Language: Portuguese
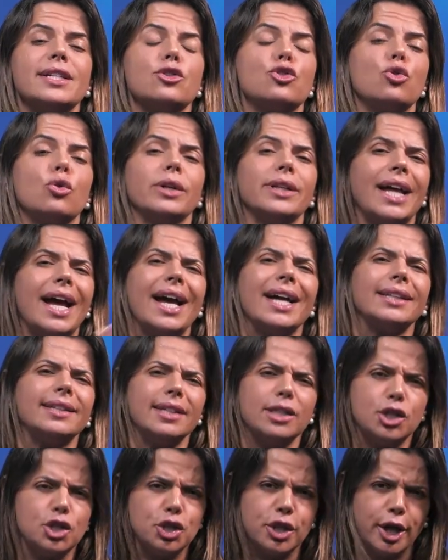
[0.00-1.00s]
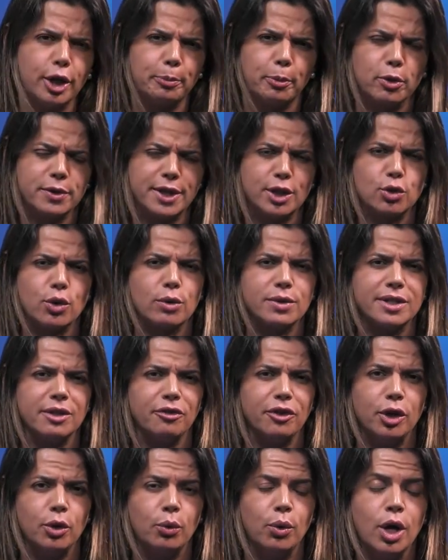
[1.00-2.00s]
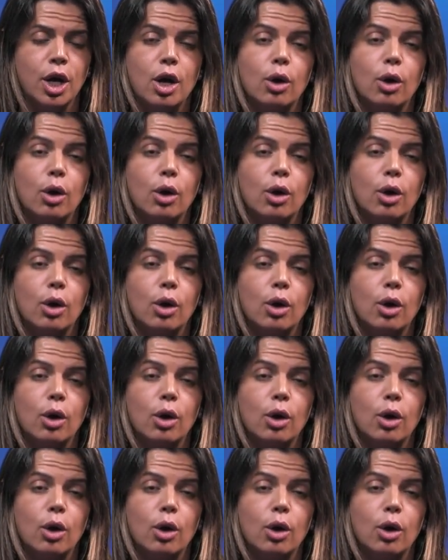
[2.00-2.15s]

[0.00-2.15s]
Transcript: jornadas de direito processual civil,